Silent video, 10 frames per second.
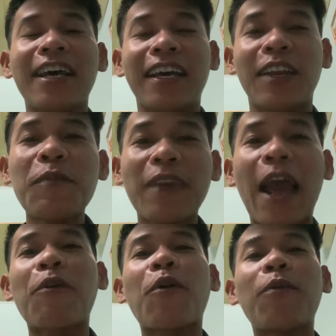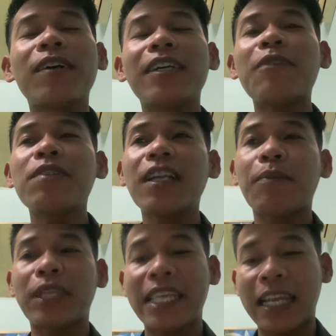thì lúc nào cũng ờ, giống như là
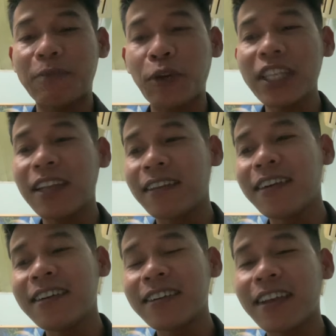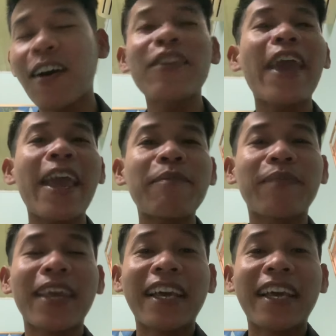mình dành một cái tình thương gì đó cho em